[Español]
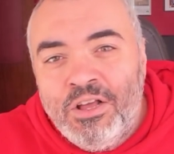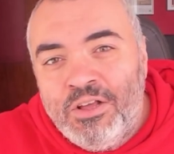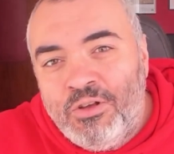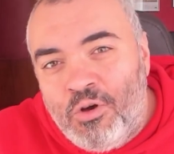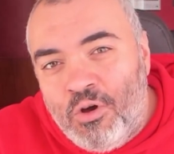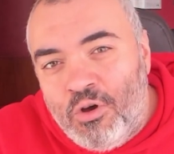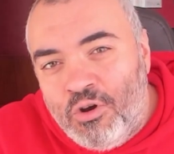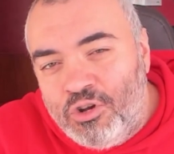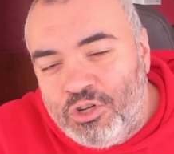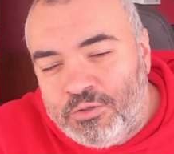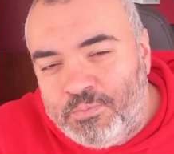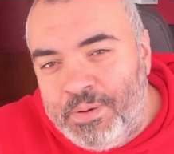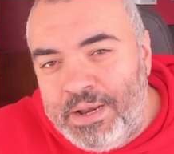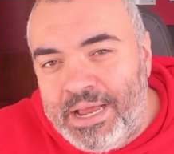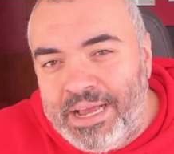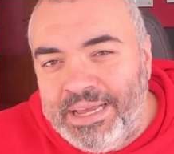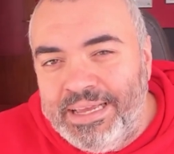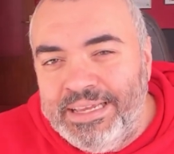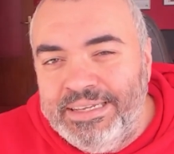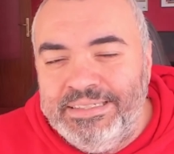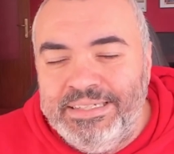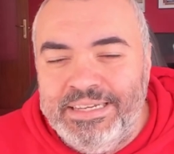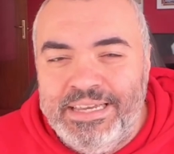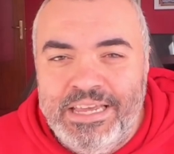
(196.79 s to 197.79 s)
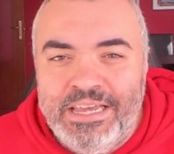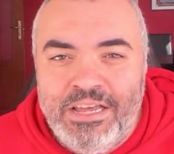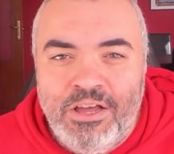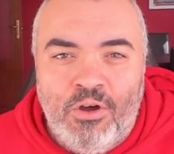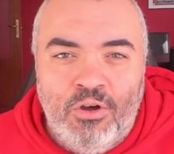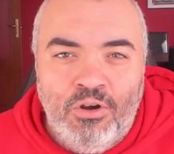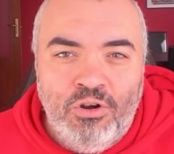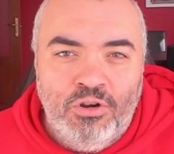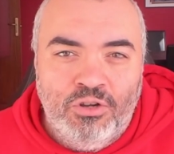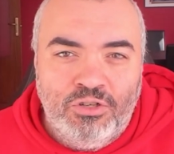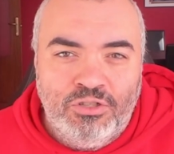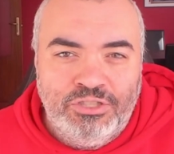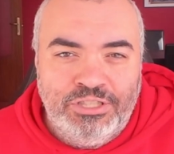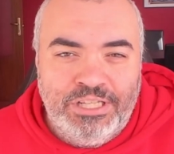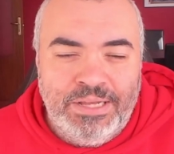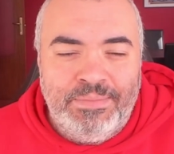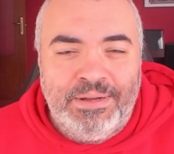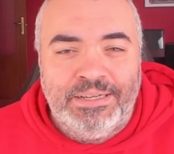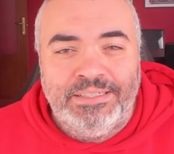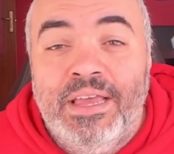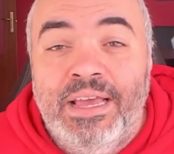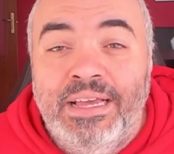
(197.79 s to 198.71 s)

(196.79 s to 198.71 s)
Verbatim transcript: con los plugins y con los temas.